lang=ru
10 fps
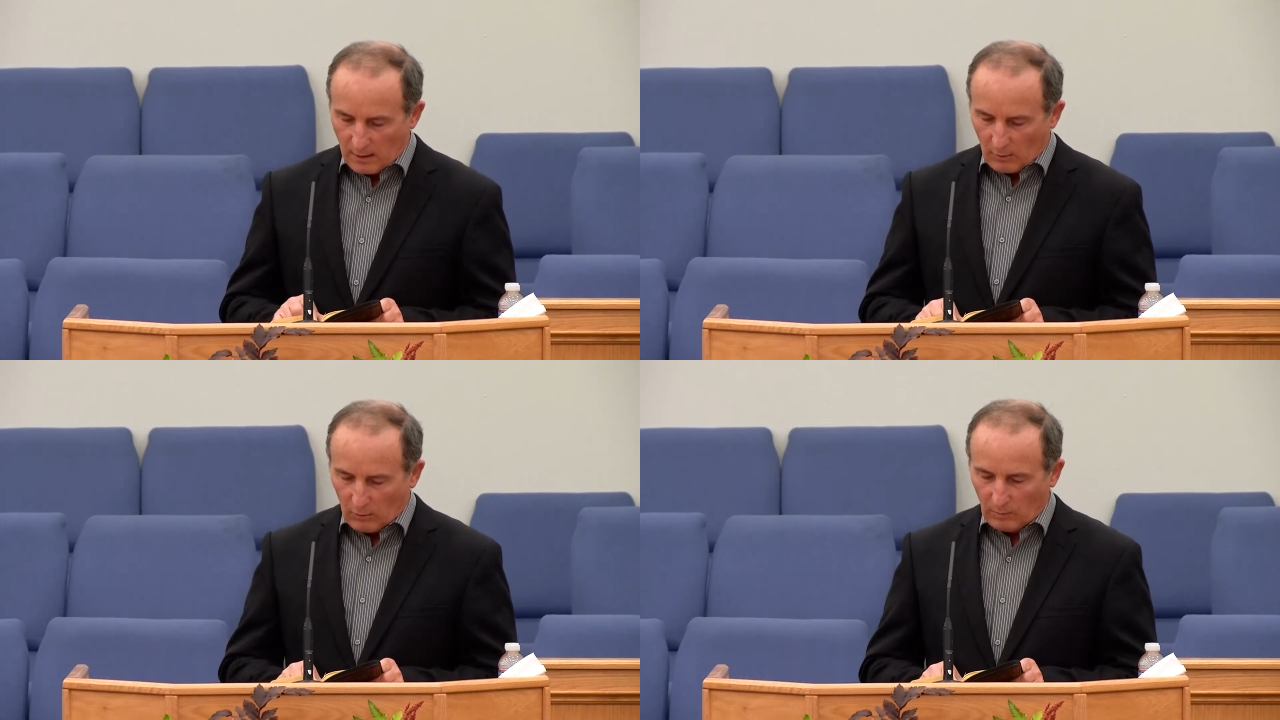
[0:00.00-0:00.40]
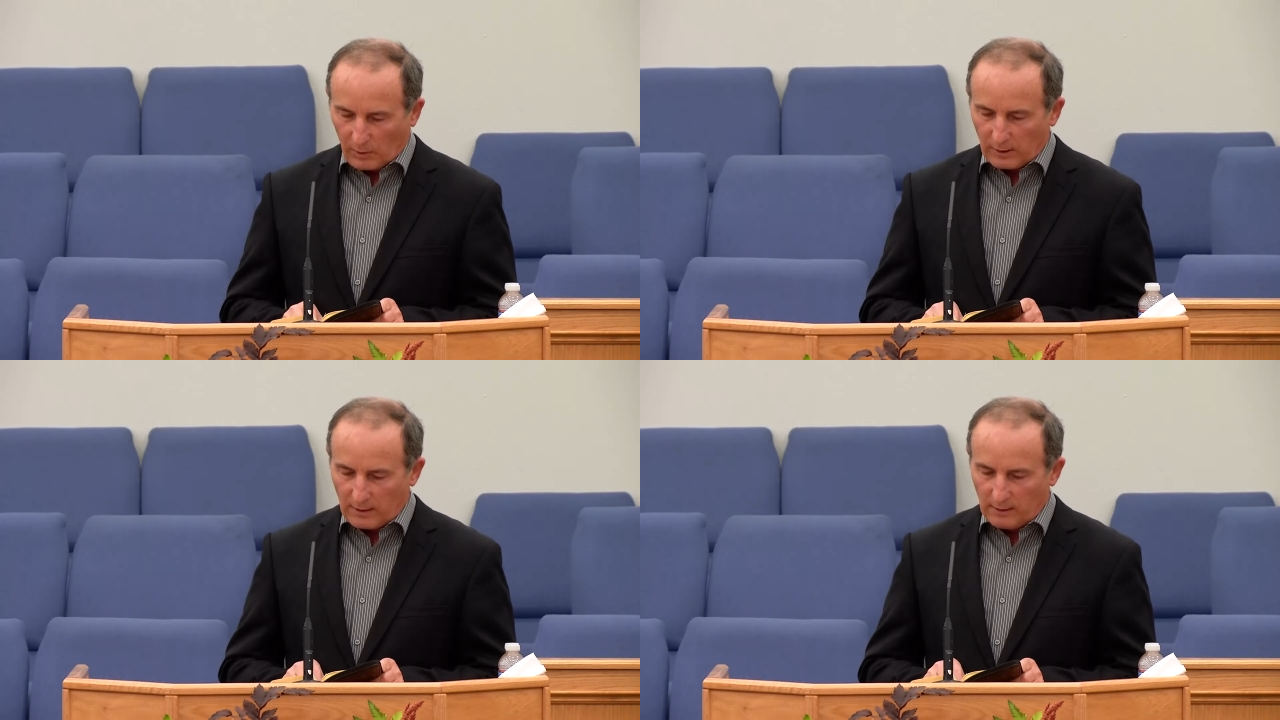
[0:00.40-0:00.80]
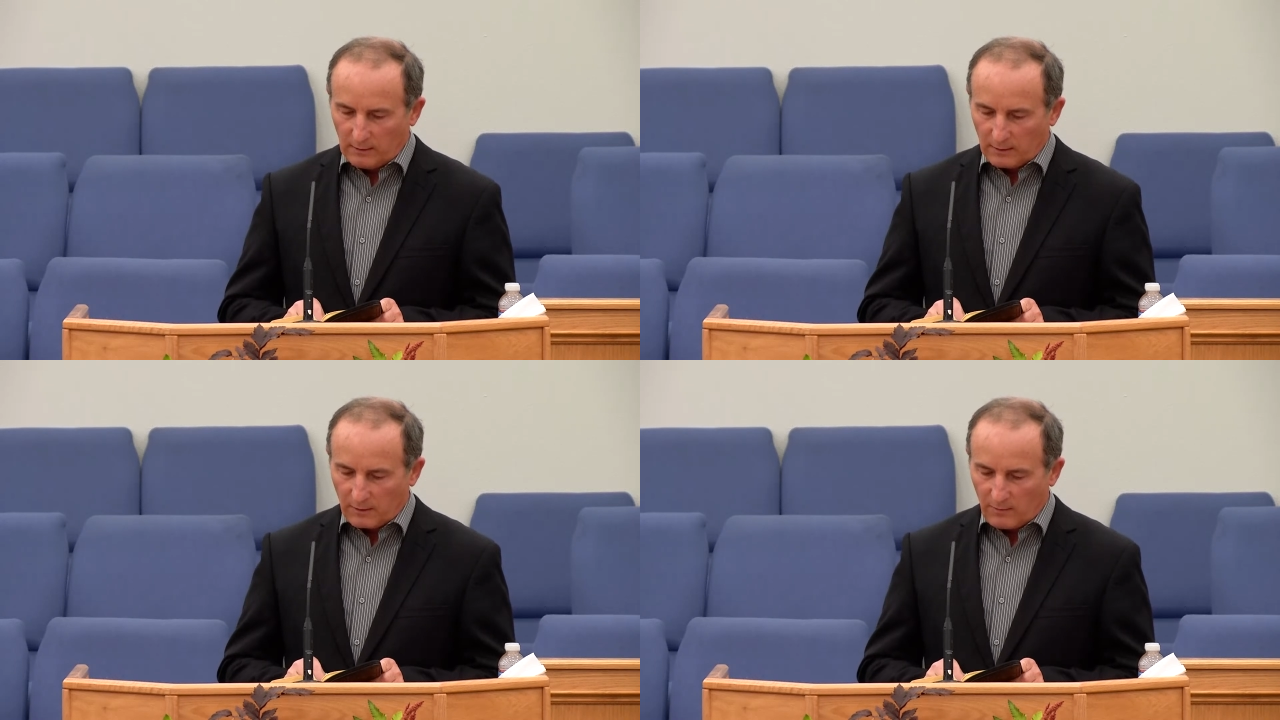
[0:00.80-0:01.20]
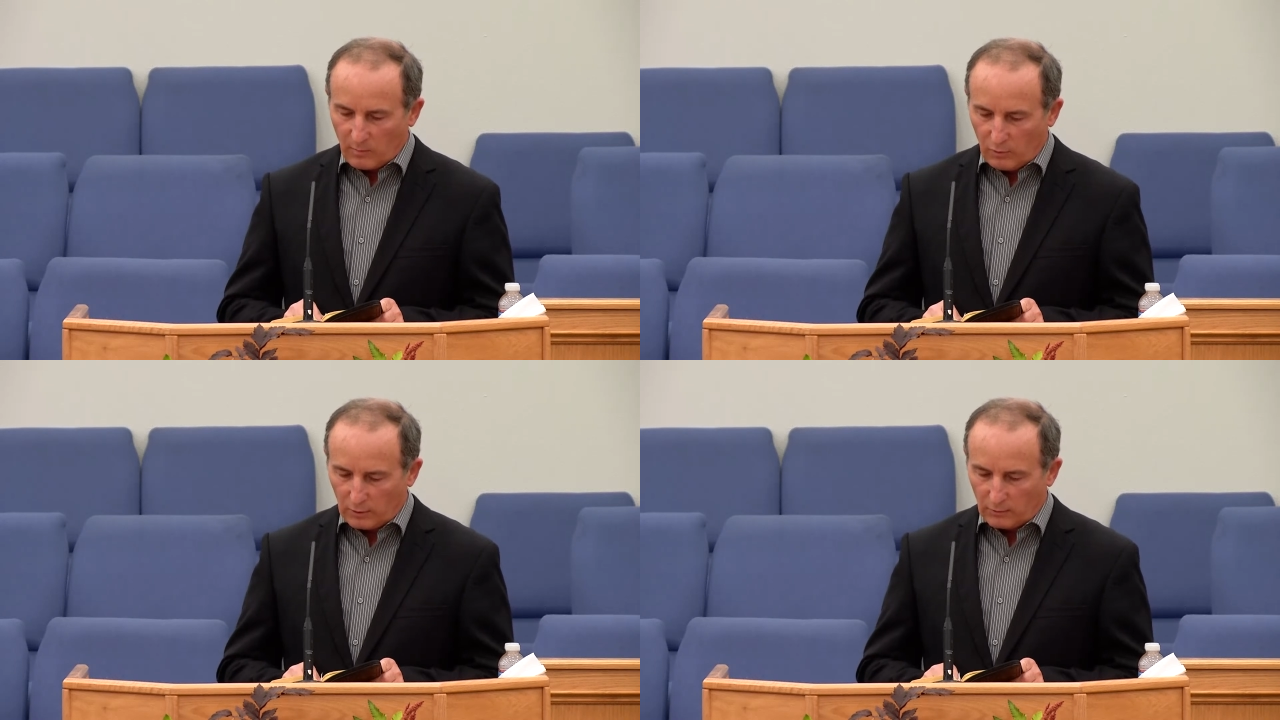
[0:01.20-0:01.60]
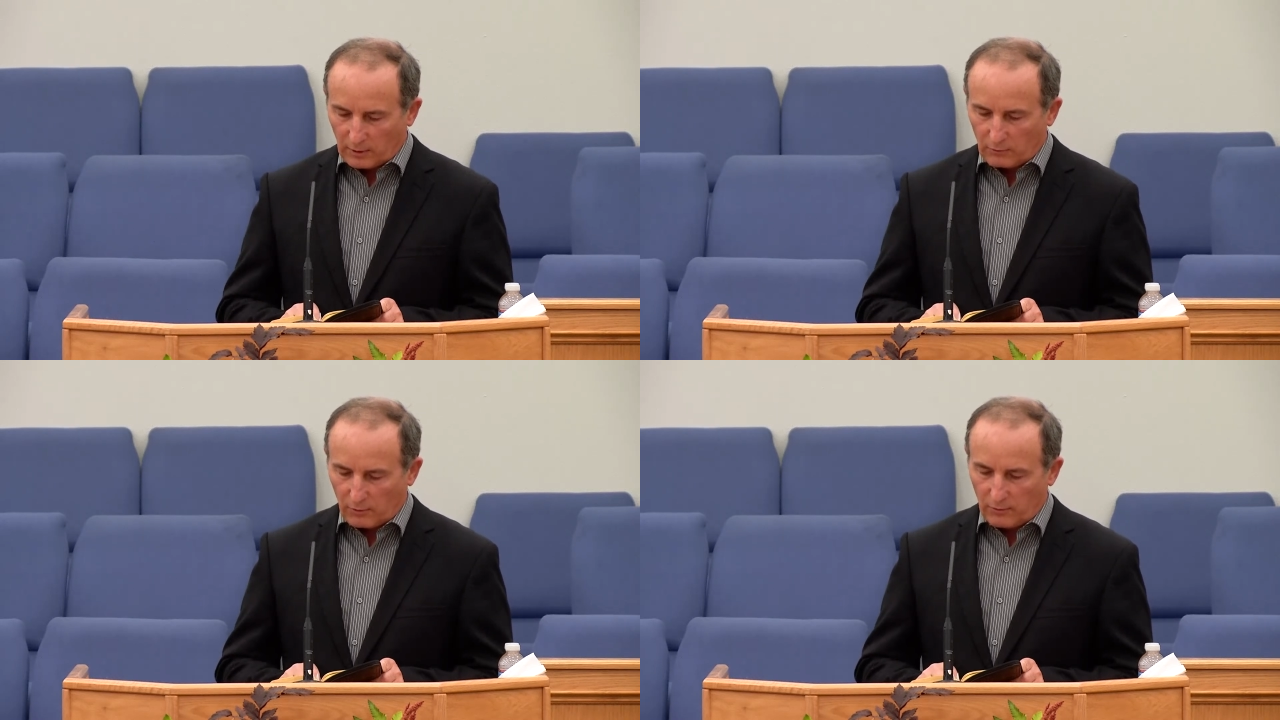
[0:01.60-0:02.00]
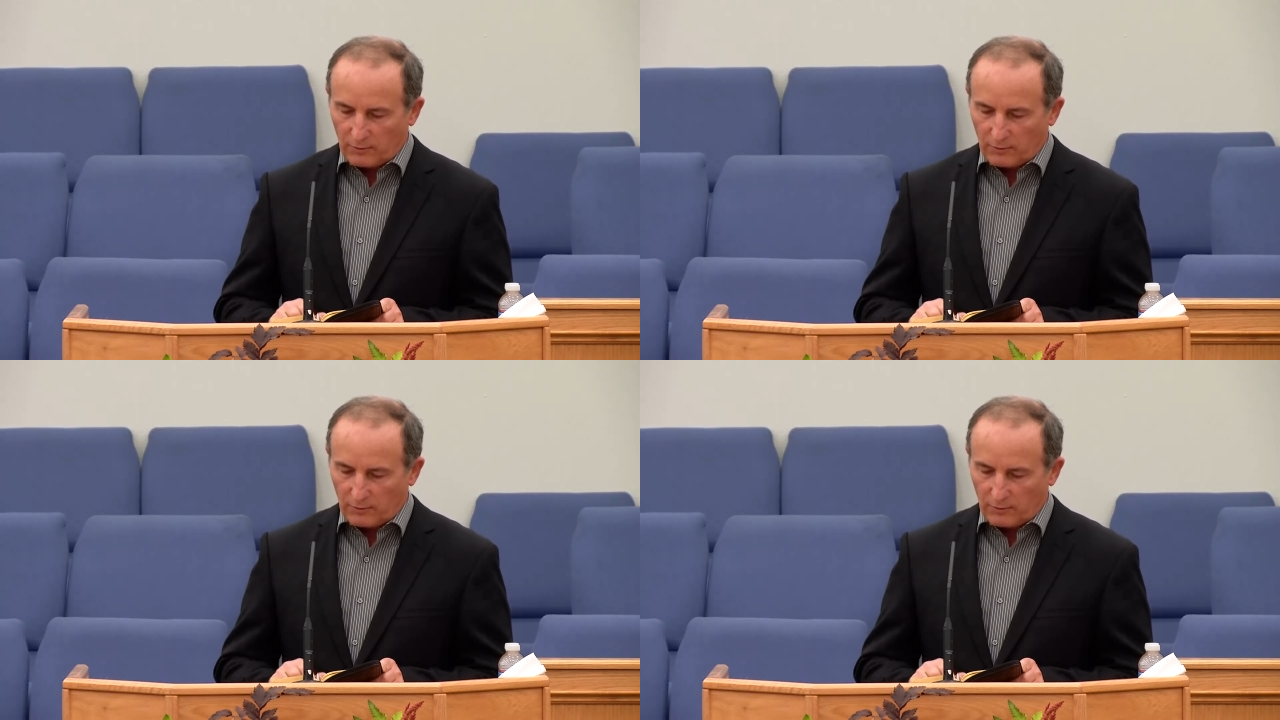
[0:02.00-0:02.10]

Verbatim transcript: Он продлил свободу, которую